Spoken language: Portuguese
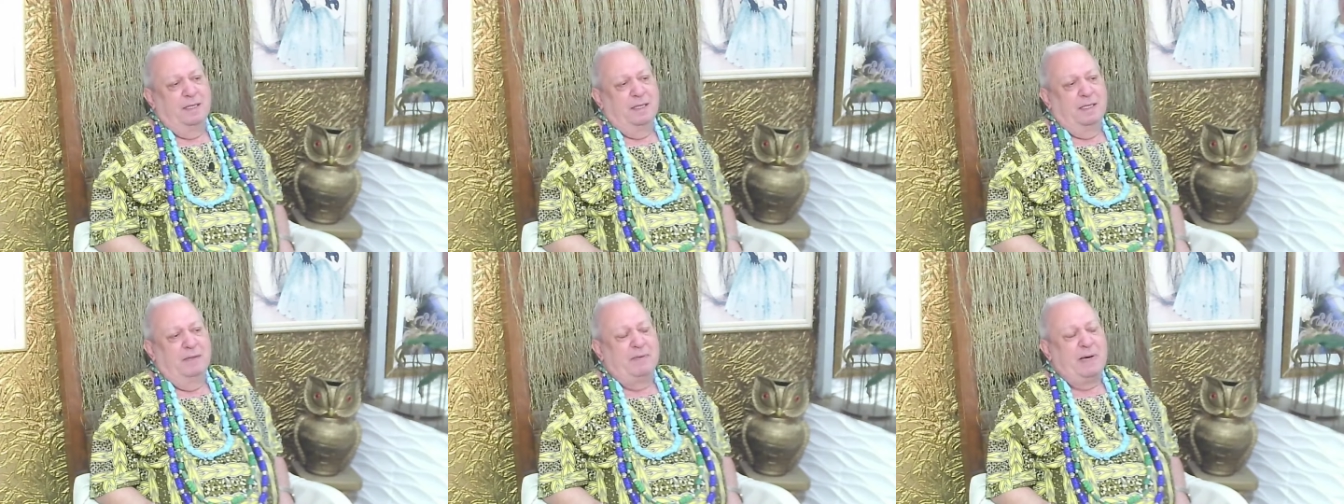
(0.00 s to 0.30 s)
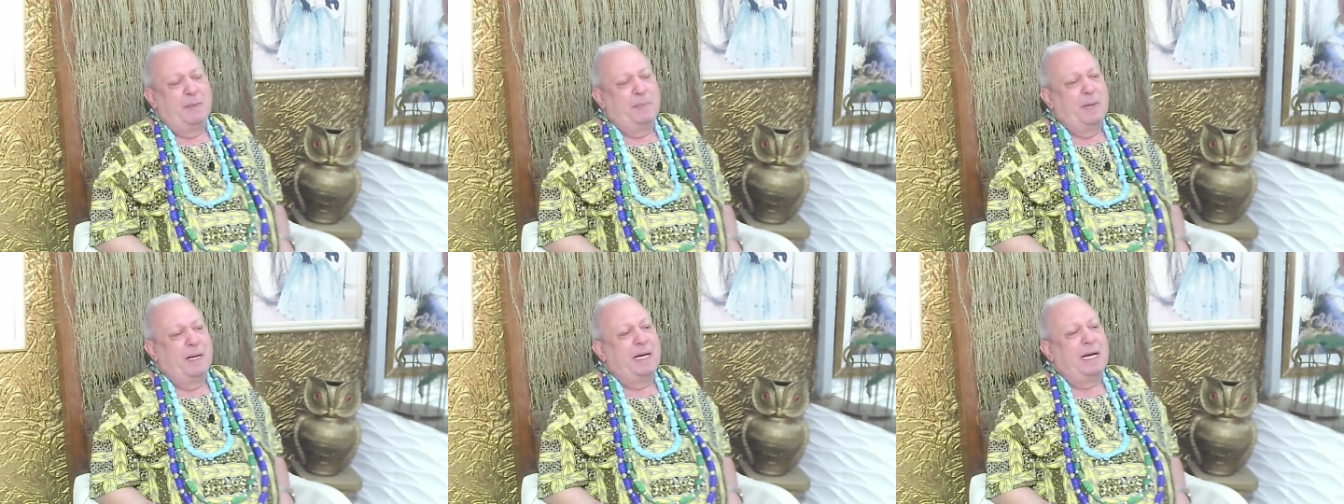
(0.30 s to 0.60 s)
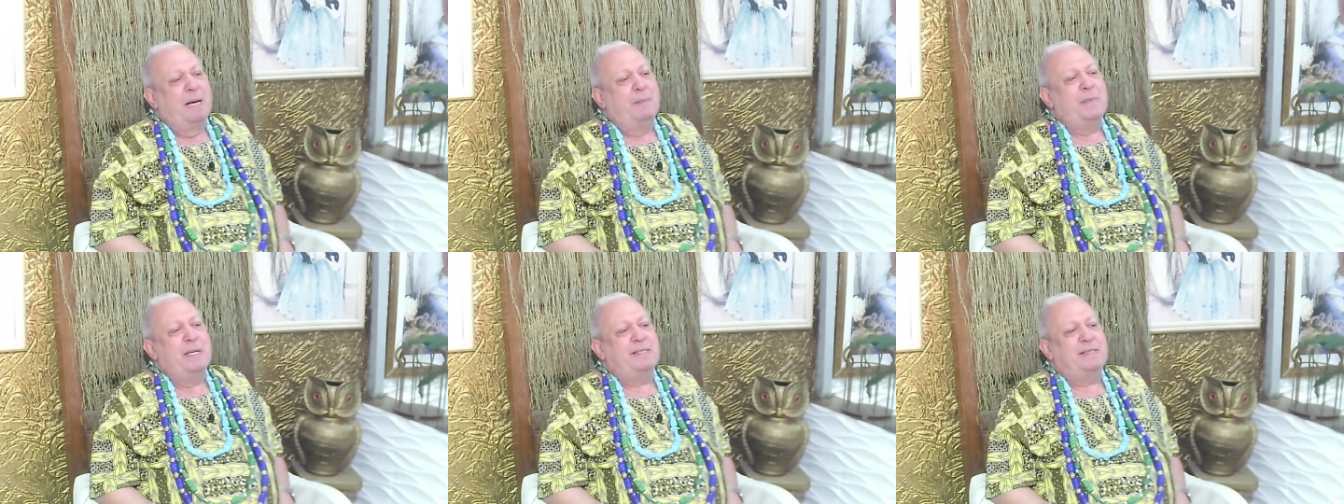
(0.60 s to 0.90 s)
e vai
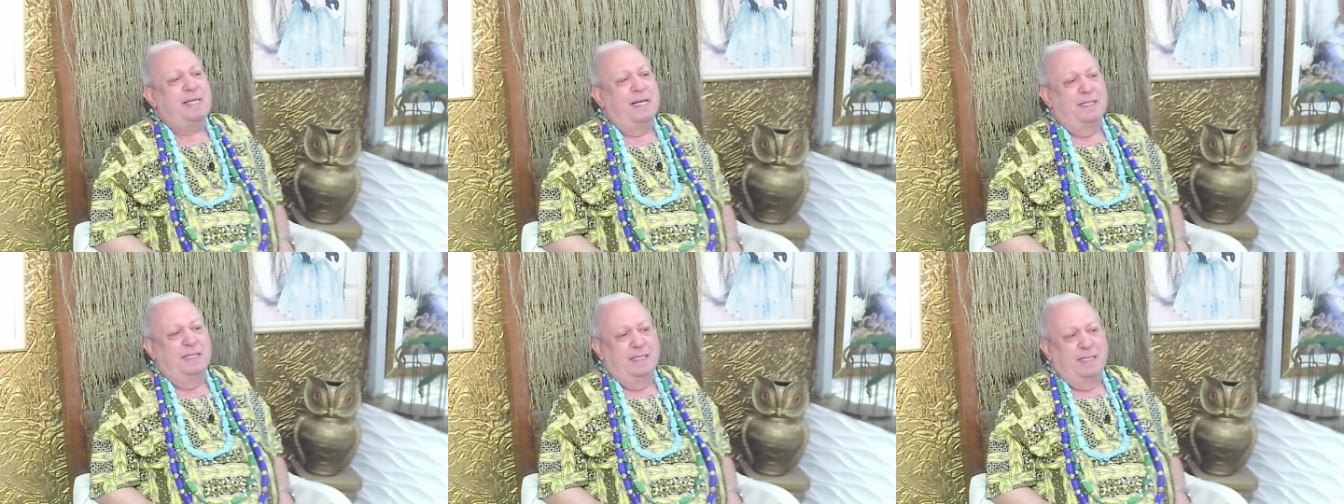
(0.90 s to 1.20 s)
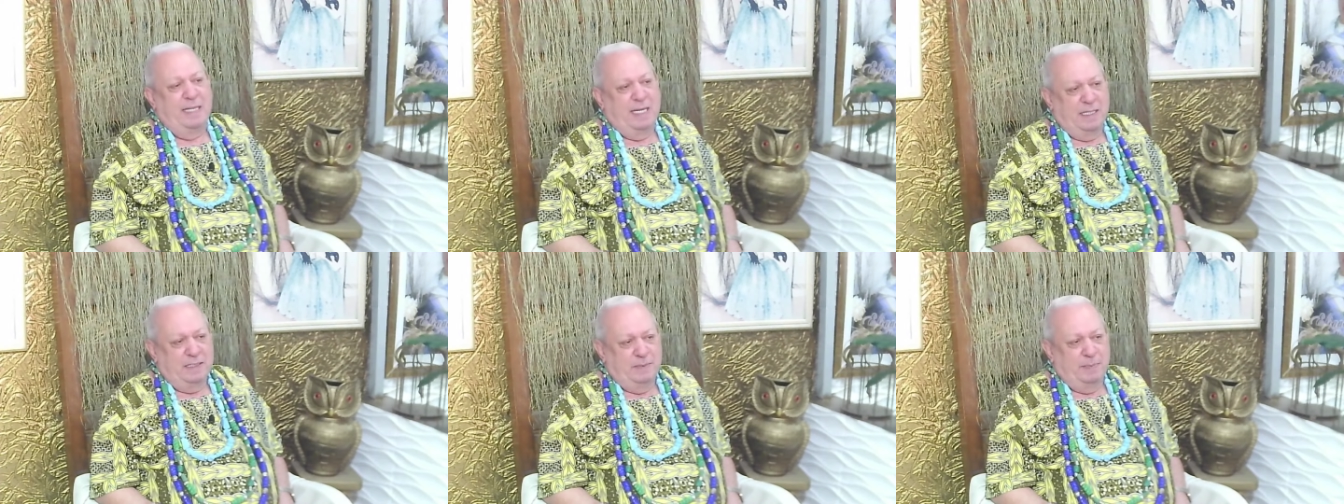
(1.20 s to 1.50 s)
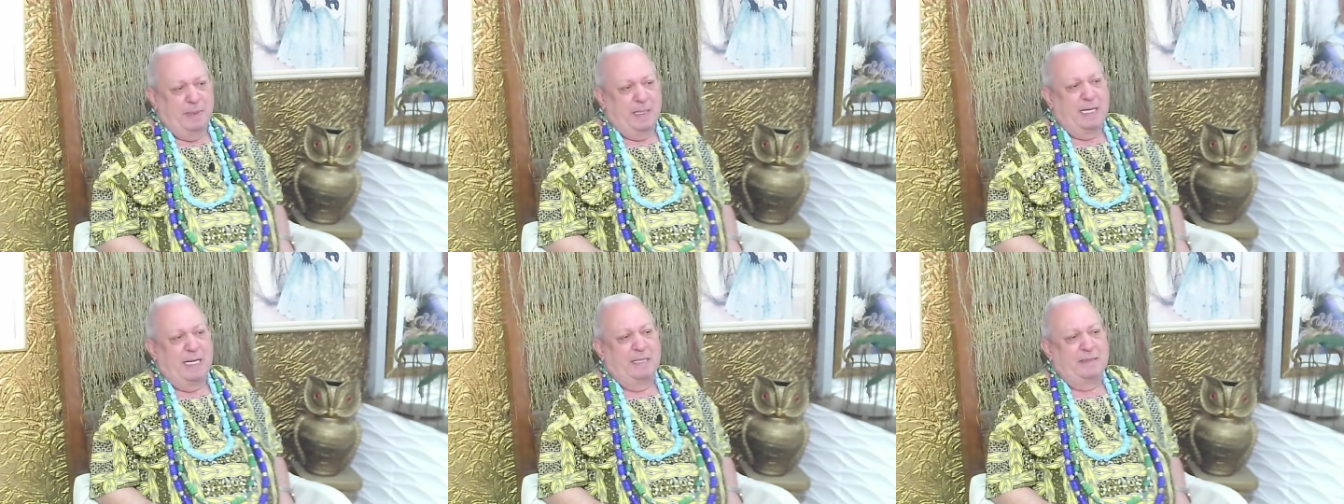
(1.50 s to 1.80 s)
pagar mensalidade
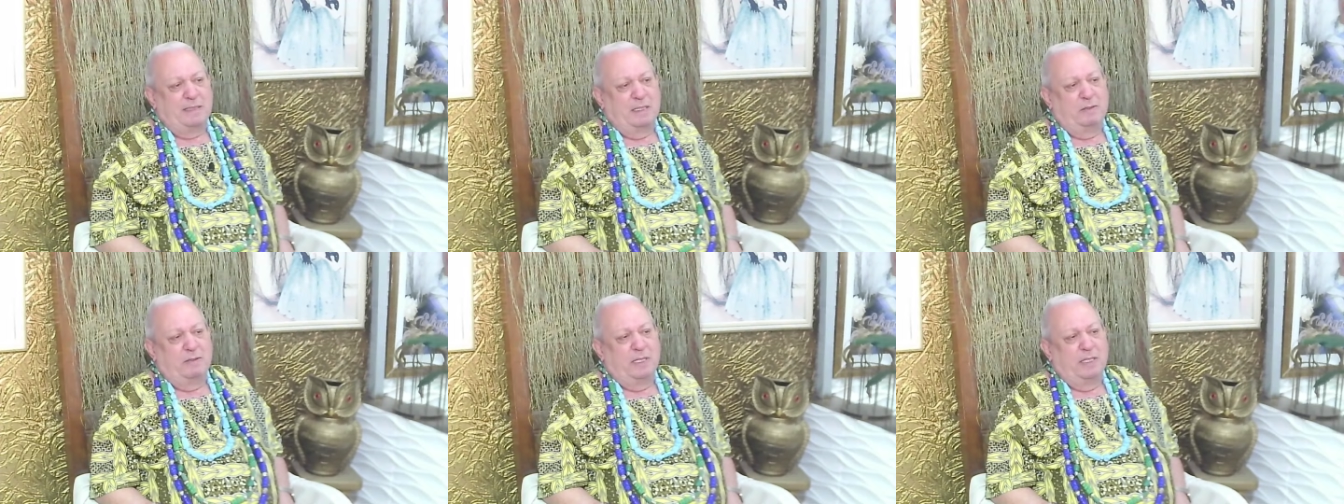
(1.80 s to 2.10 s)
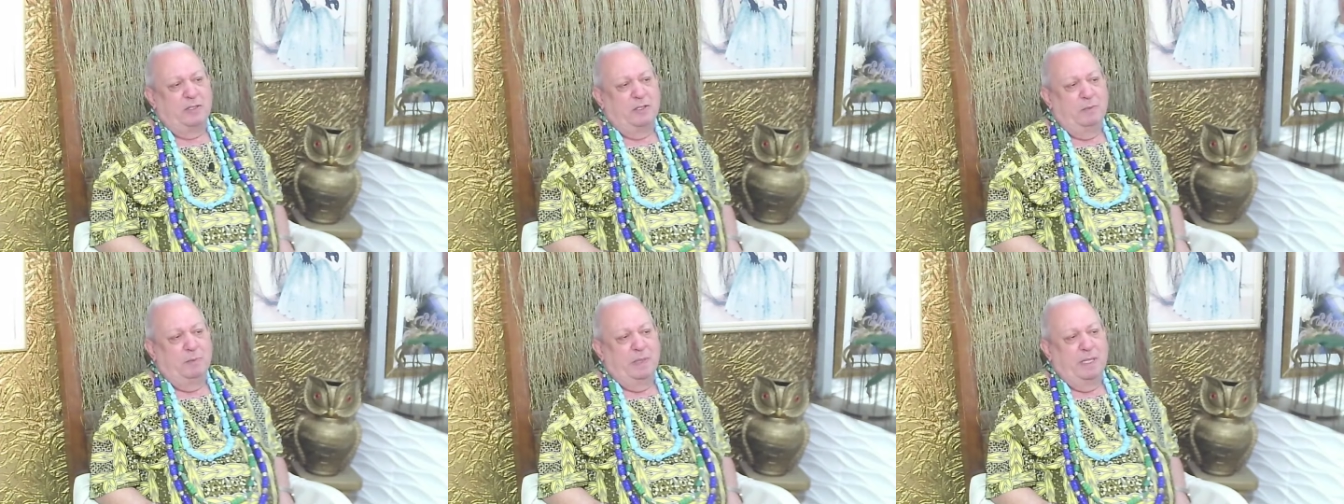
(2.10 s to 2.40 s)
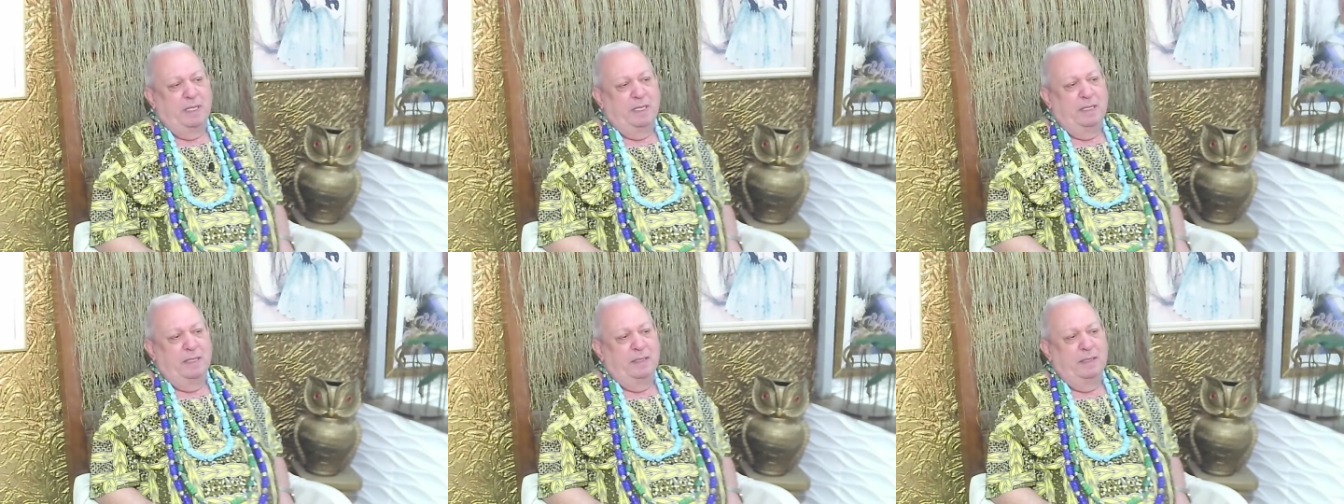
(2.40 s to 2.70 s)
para a casa do
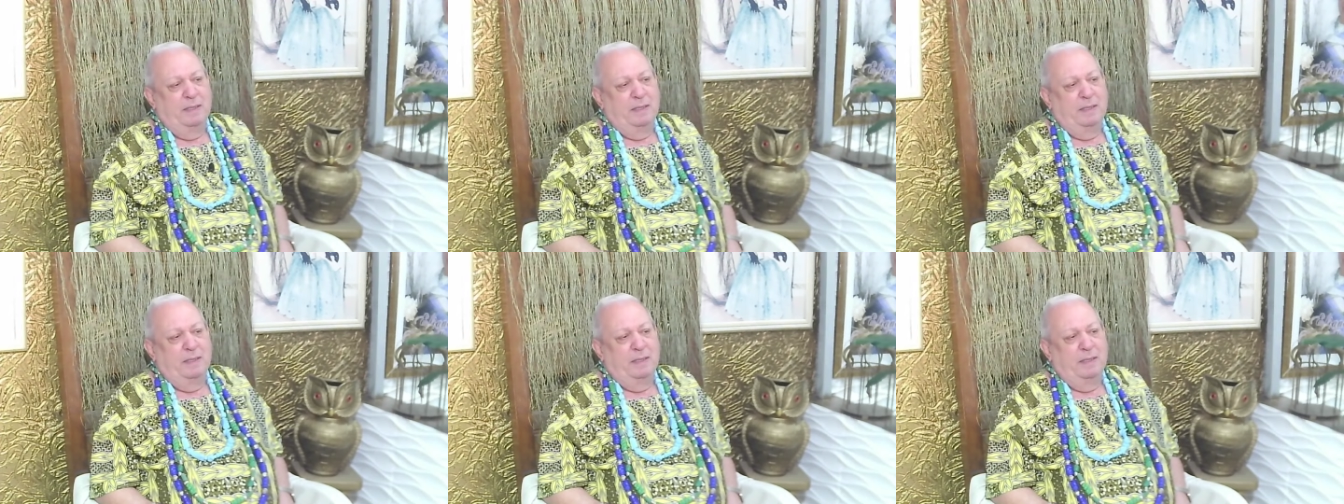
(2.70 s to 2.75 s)
candomblé?